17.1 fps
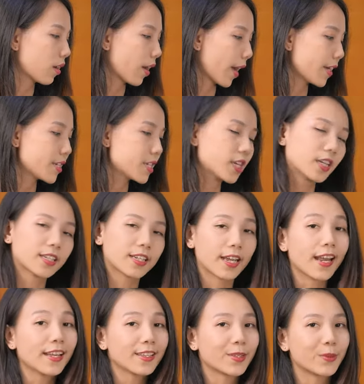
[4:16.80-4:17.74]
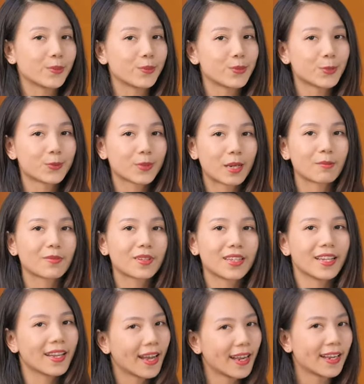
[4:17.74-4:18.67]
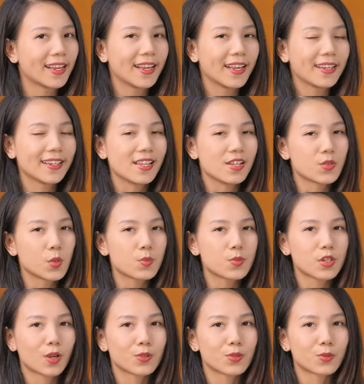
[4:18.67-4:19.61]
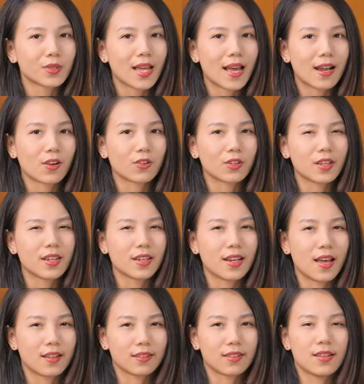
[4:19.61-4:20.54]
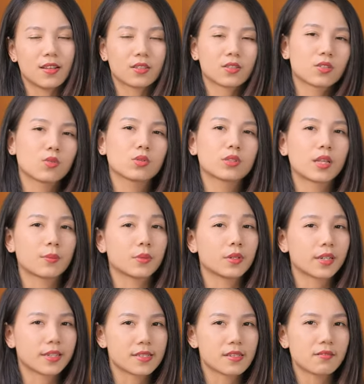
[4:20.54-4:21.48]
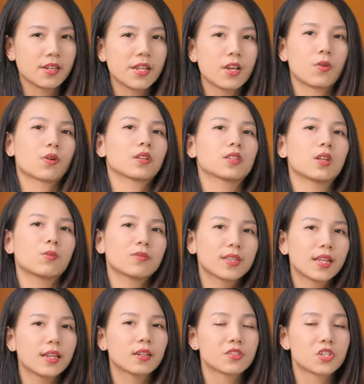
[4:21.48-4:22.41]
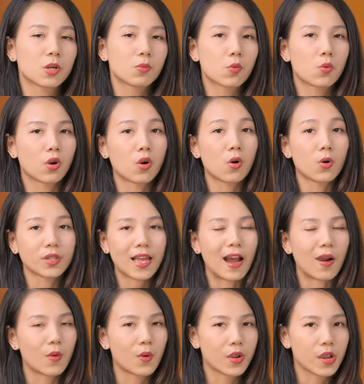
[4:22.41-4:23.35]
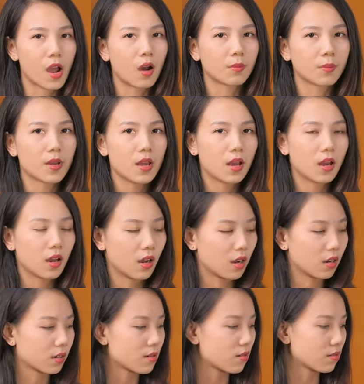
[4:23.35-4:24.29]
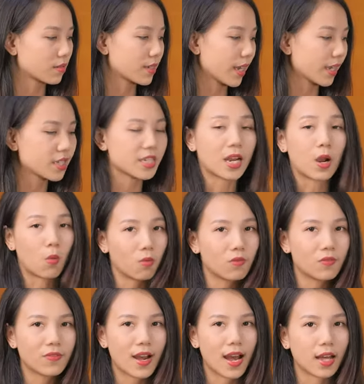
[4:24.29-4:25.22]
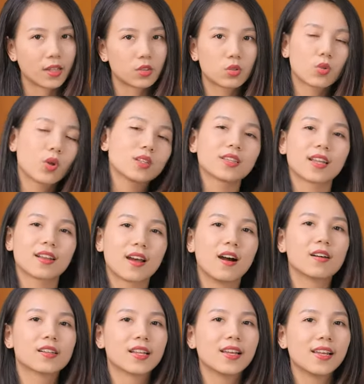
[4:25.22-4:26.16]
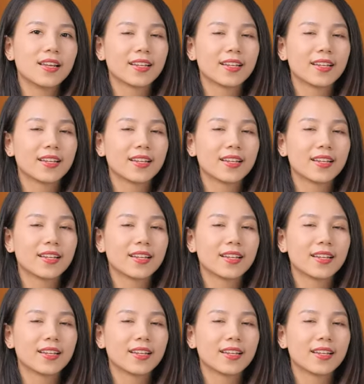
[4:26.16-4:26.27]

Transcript: uh, ngay trên cái hệ thống trung tâm như thế này để giúp cho chúng ta có thể là thu thập những cái dữ liệu, các thông tin ở trong cuộc hội thảo hội họp uh, được nhanh chóng và thuận tiện hơn.